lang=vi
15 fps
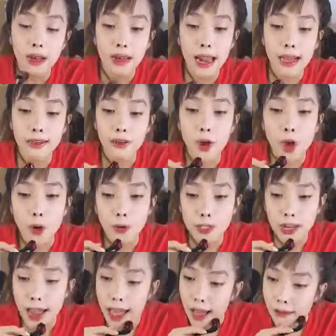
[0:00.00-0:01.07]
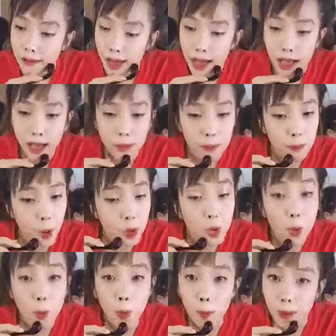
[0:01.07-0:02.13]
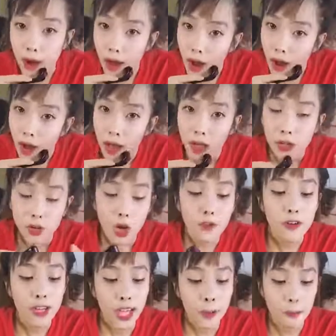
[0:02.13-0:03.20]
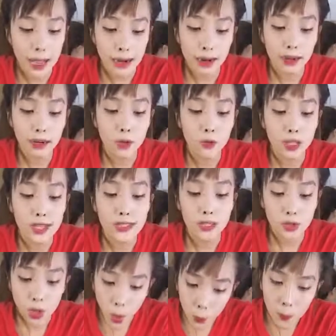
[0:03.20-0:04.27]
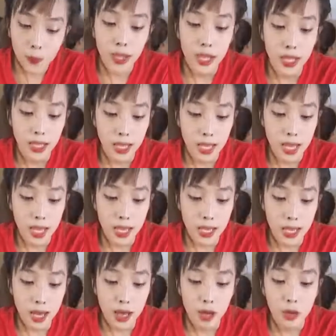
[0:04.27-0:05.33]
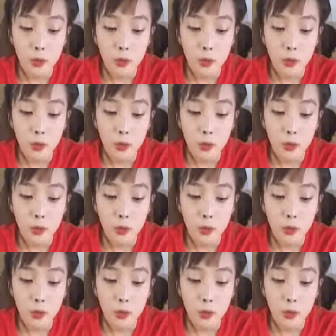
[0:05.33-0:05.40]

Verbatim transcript: lăn đều ra và mỗi tuần một lần đối với các bạn lần đầu tiên sử dụng thì ờ,